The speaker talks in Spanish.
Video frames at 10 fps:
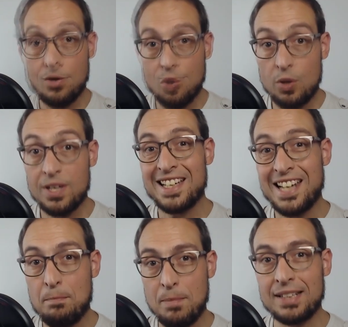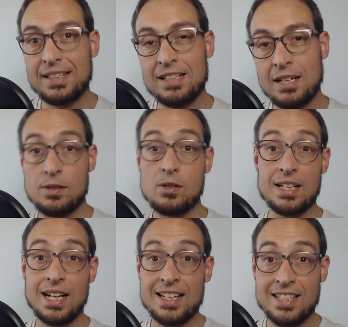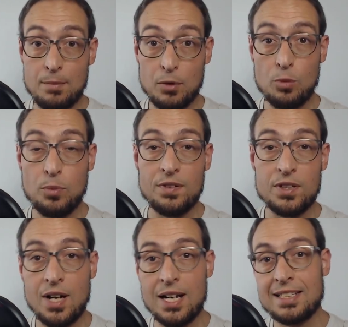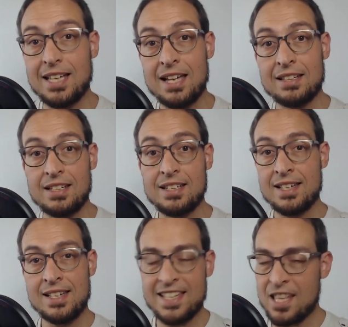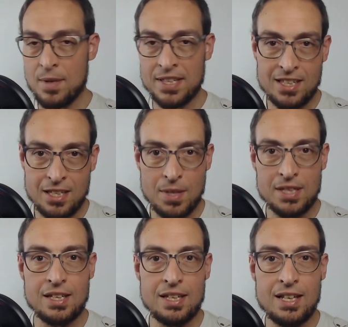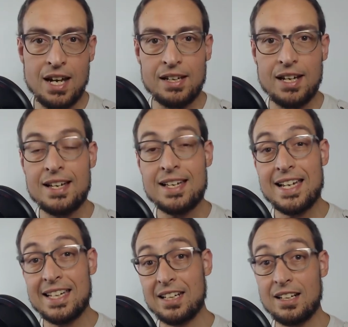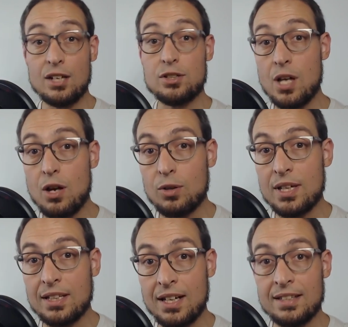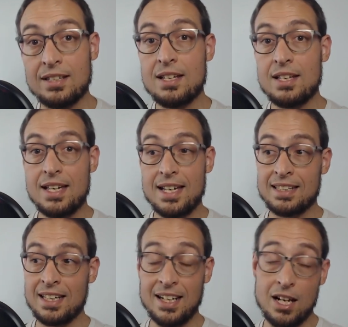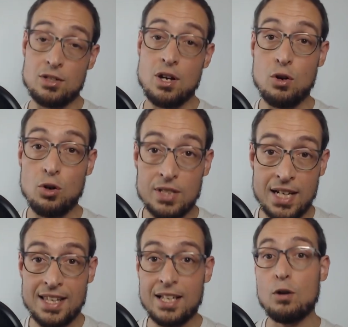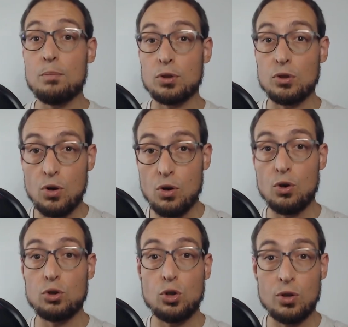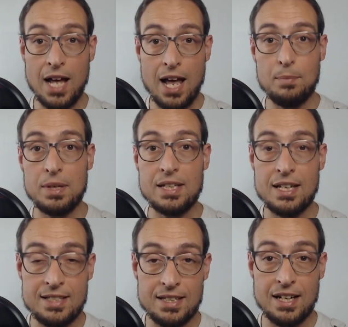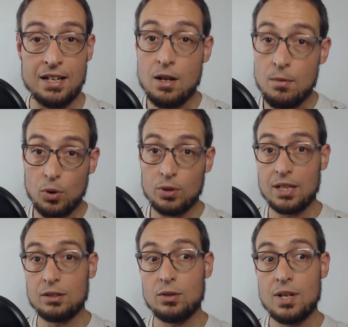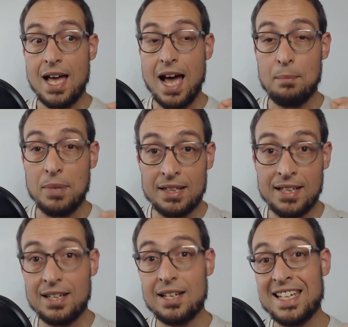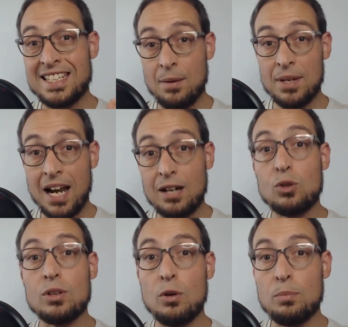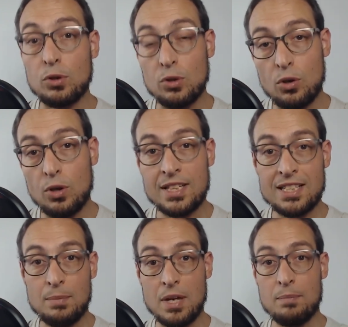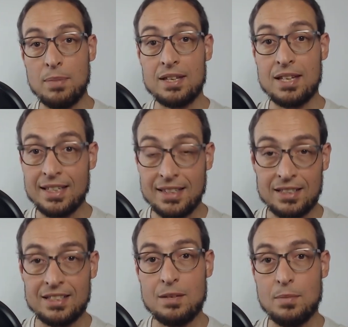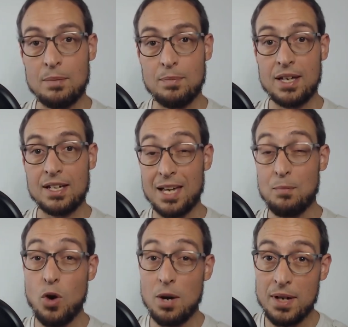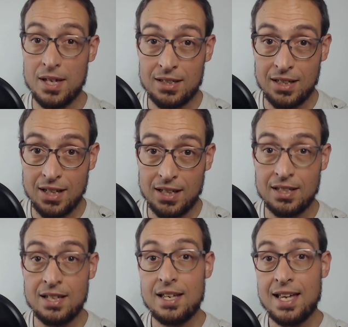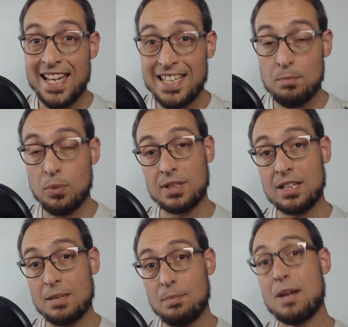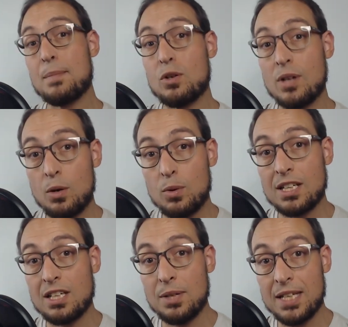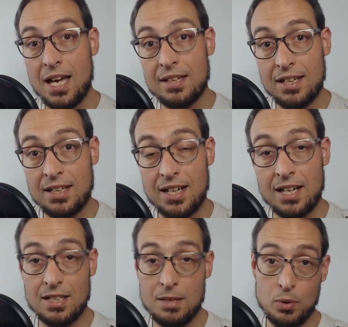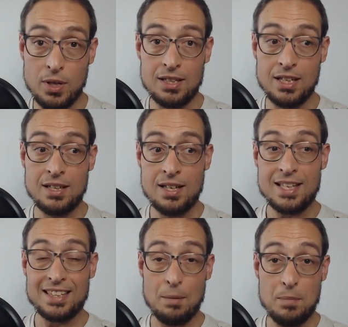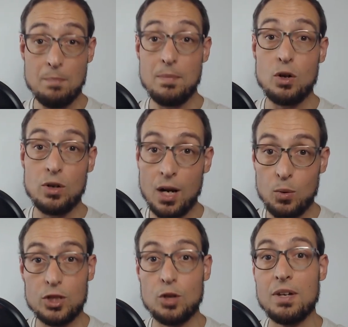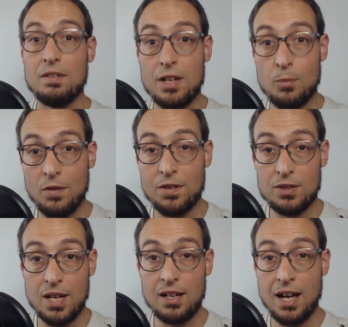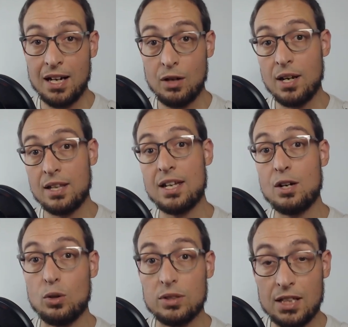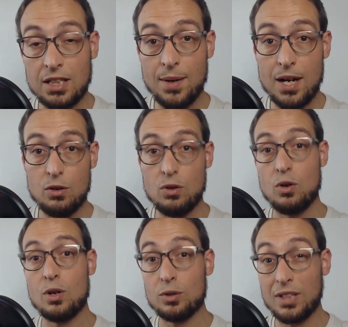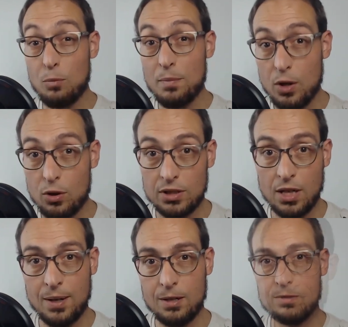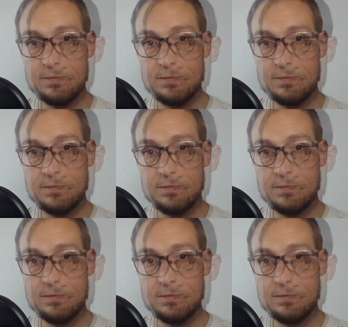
Hoy gran parte del trabajo que realizamos los profesionales IT, independientemente del área, está relacionado con Internet está relacionado con redes, con protocolos, con APIs, etc. Por lo tanto, aprender y saber algo de los protocolos TCP/IP, del stack TCP/IP que mueve Internet, es importante para mejorar nuestras habilidades técnicas y por ende también mejorar nuestro perfil profesional a la hora de encontrar trabajo o encontrar un mejor trabajo.